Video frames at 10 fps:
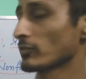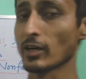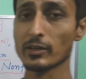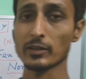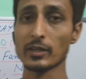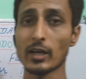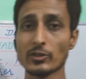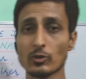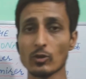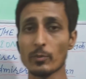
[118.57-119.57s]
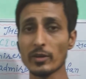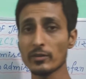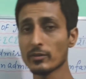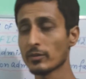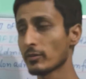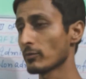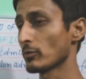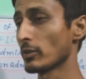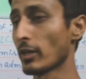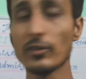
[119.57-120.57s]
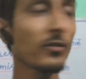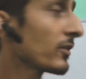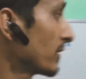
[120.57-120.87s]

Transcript: स्टार्ट करते हैं आज का टॉपिक दैट इज